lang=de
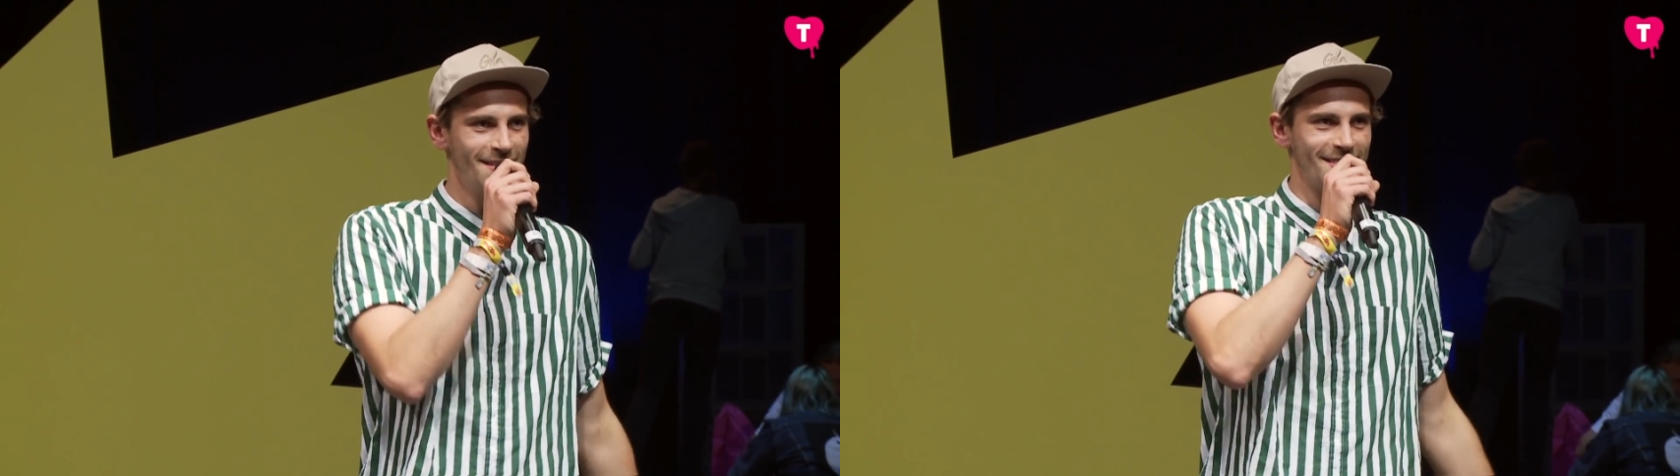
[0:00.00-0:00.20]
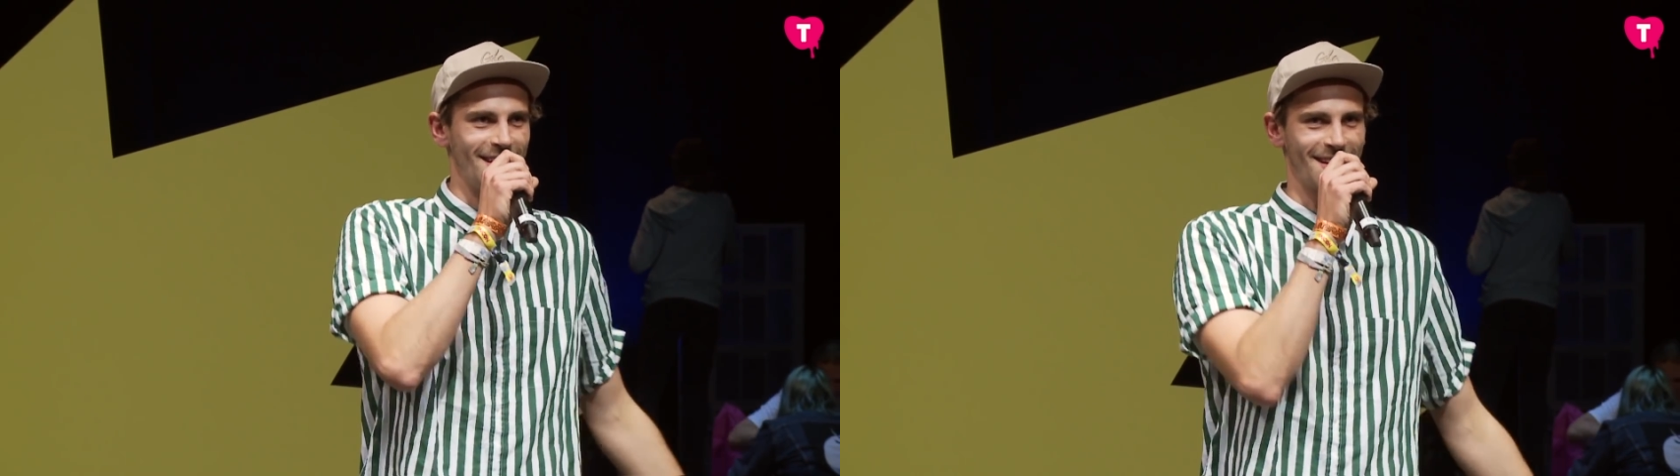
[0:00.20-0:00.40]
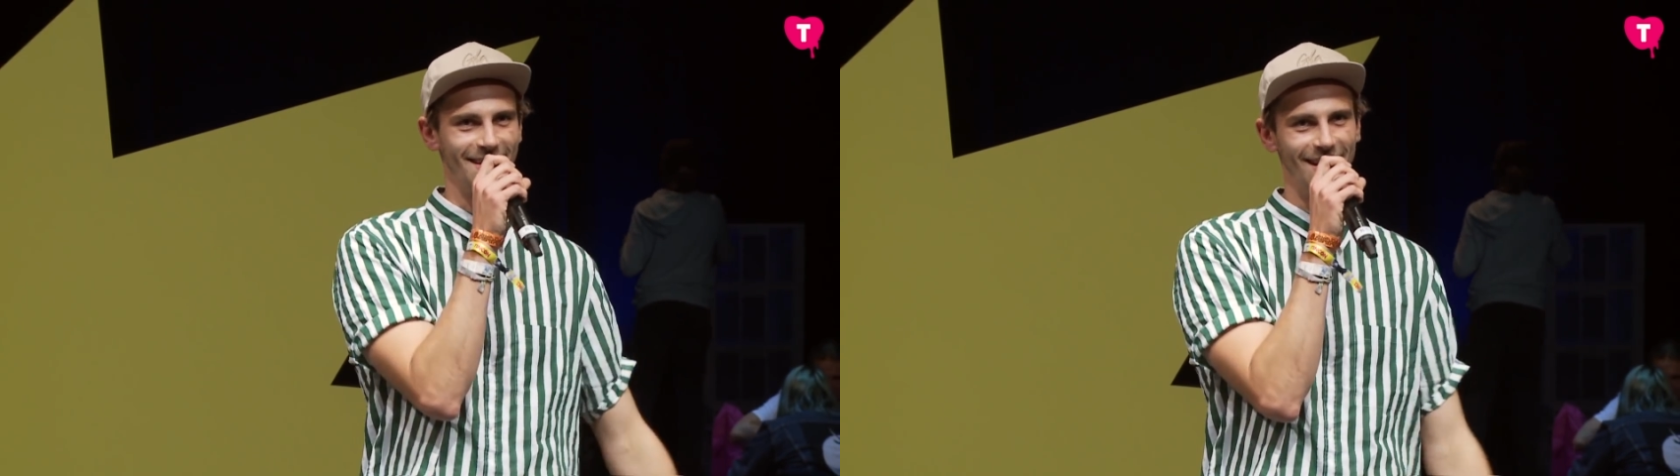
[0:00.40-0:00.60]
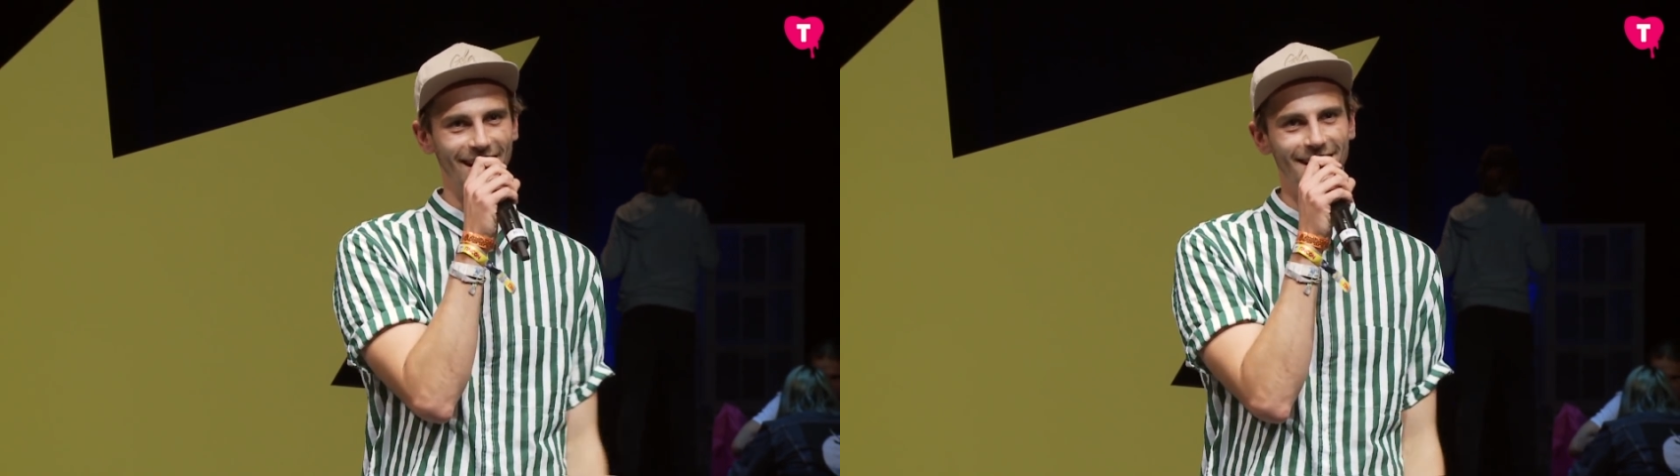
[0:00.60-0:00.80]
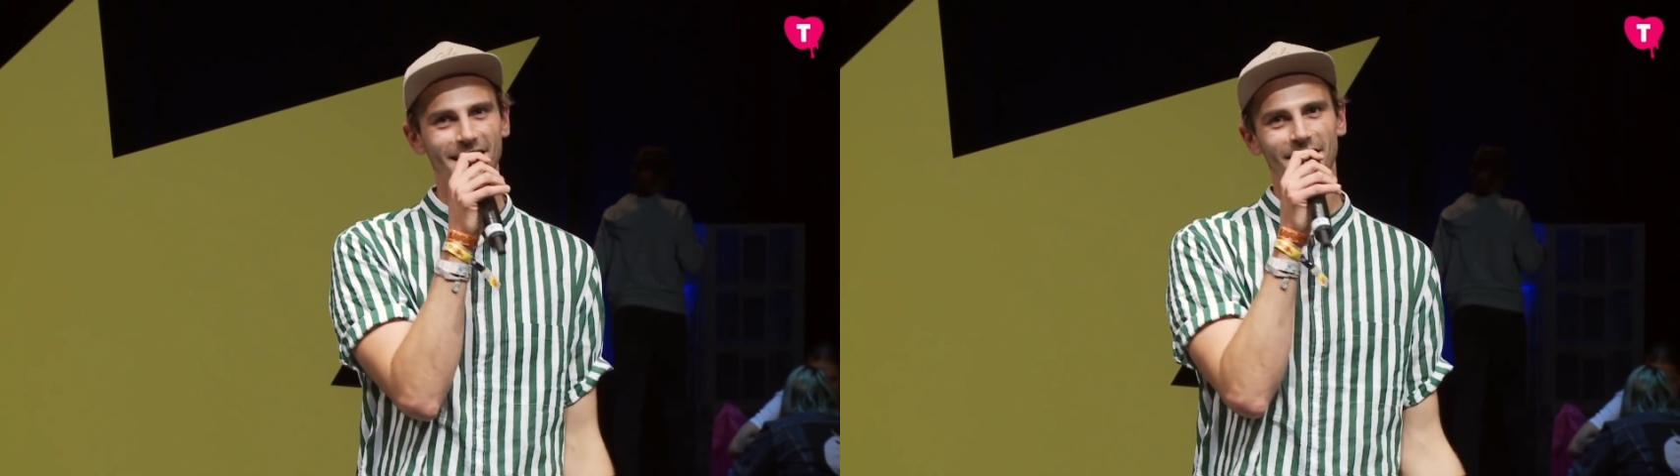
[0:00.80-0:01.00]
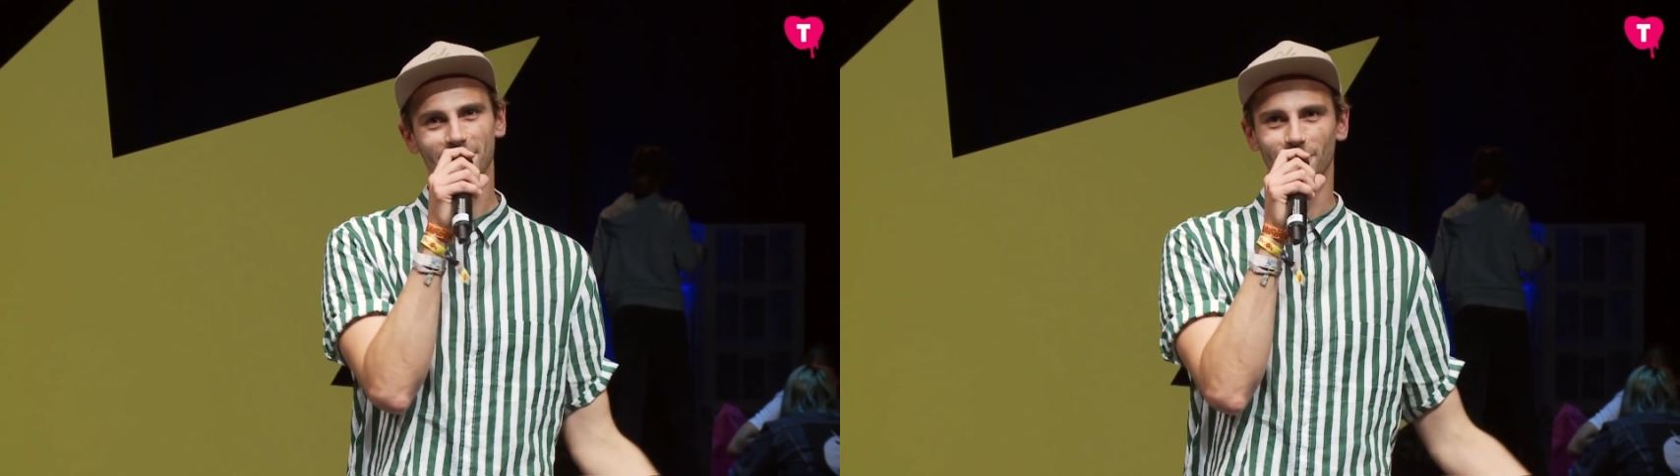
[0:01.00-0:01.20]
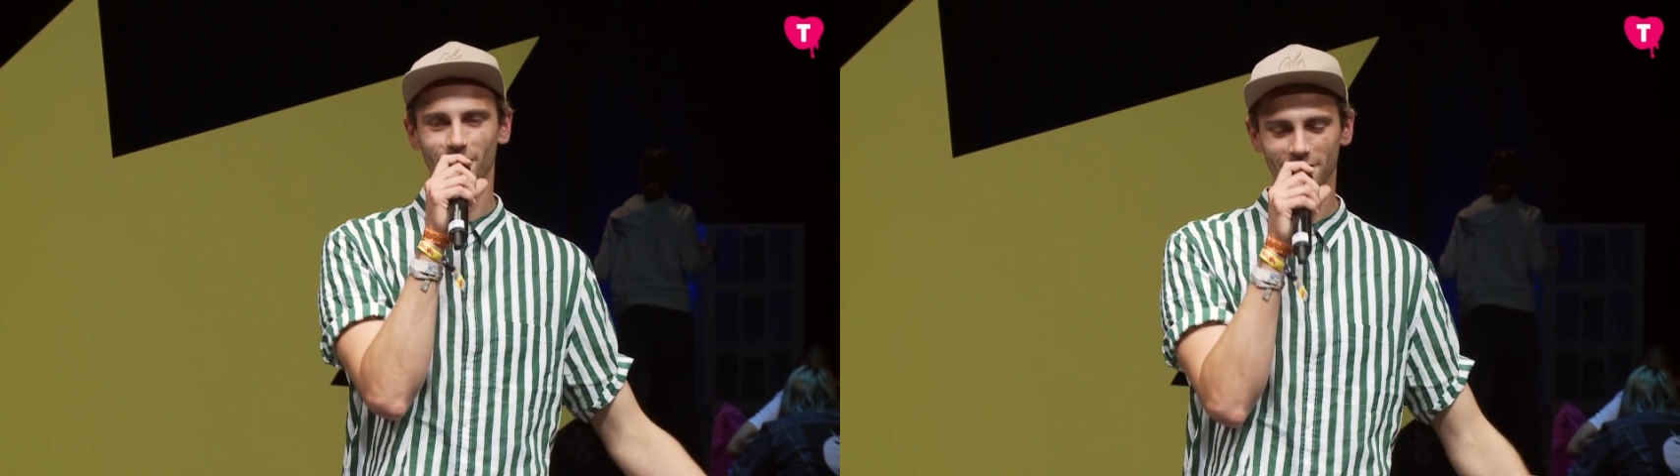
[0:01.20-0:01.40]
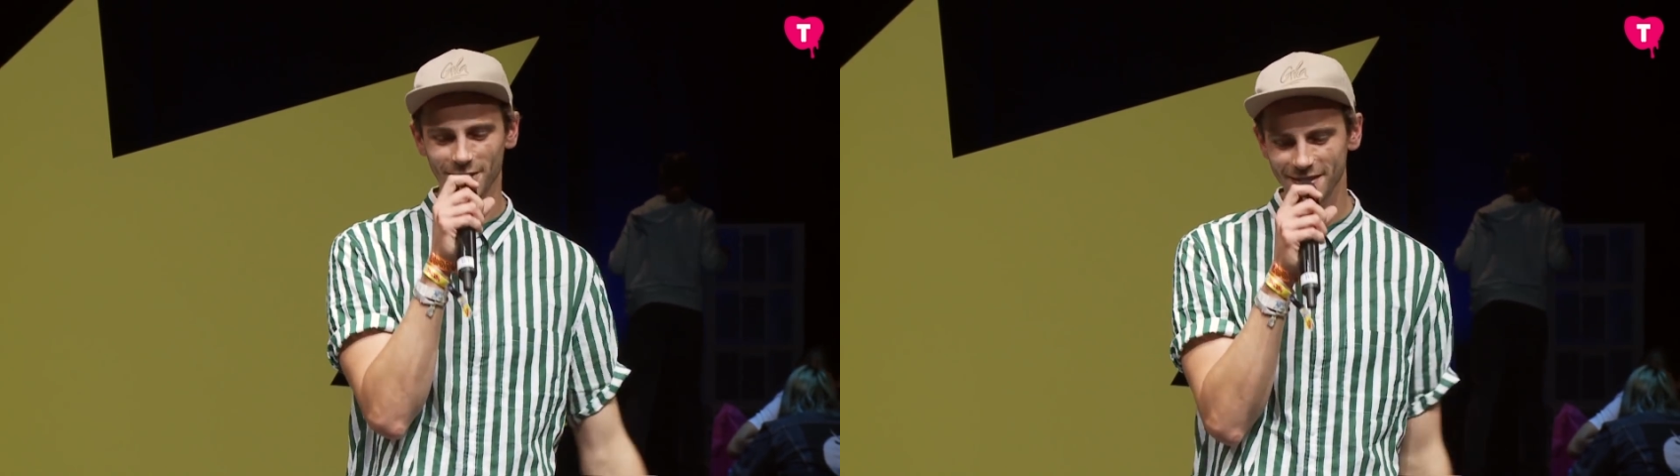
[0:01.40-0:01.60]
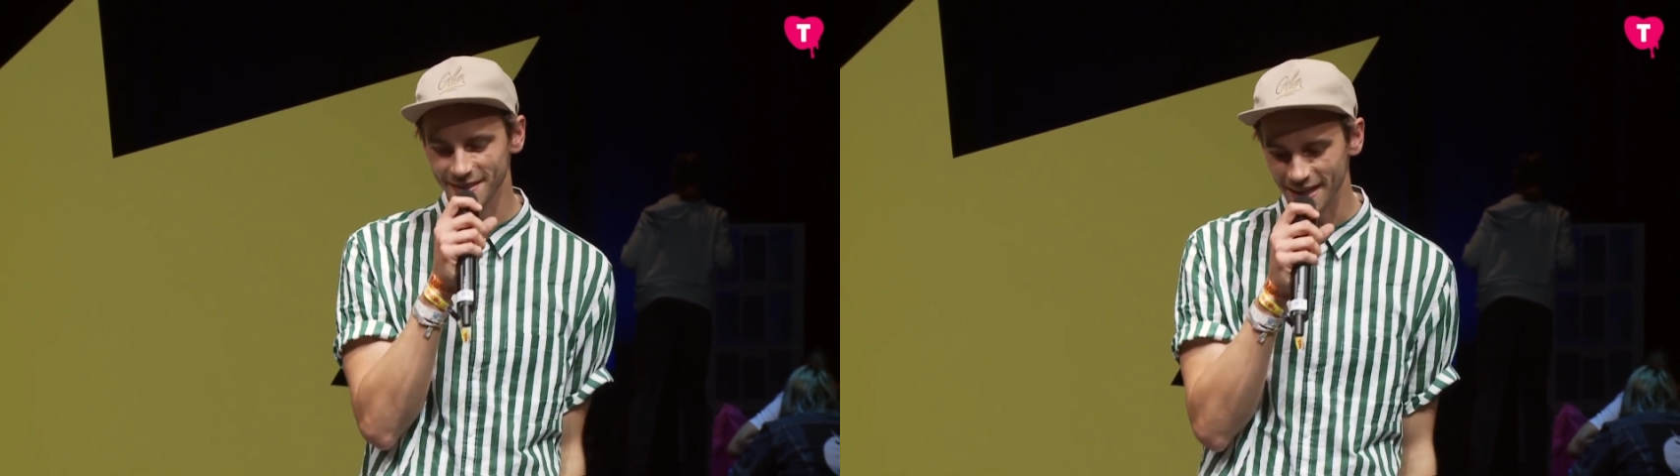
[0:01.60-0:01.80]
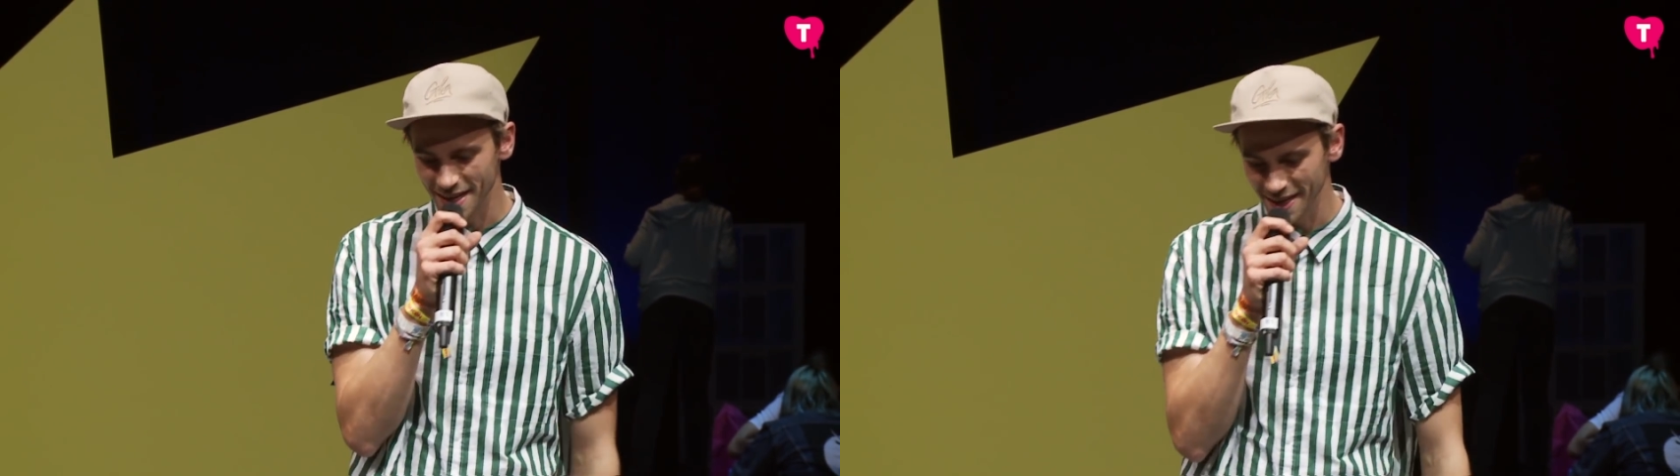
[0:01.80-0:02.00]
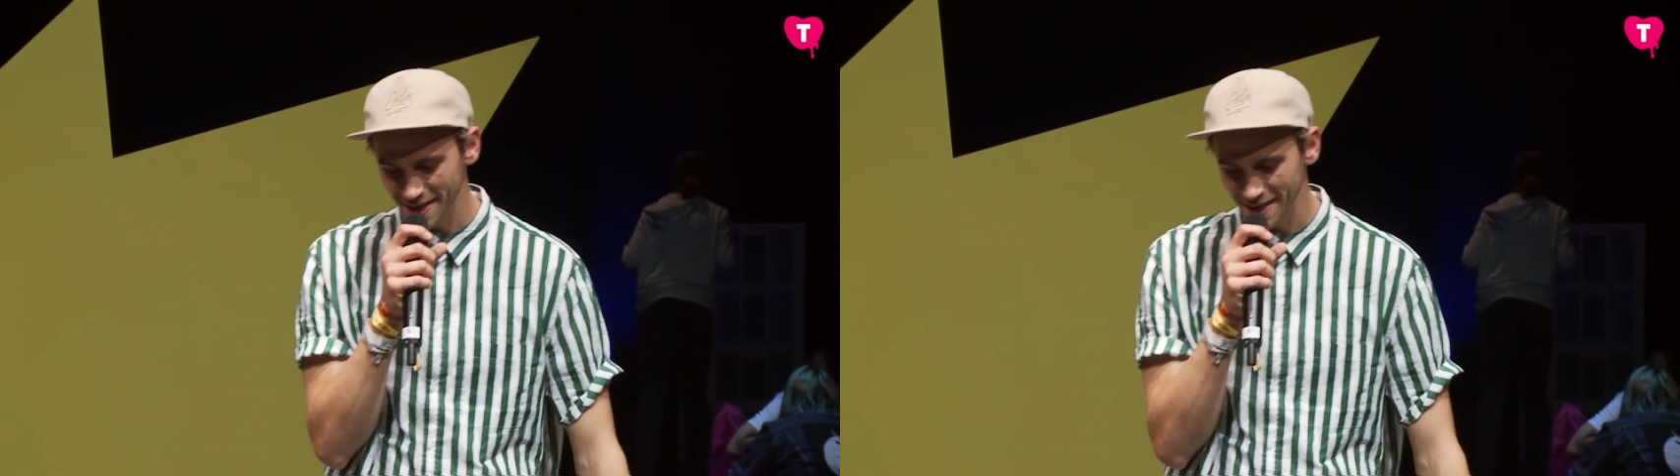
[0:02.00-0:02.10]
Insta-Kanal. So, und so ist das halt, äh,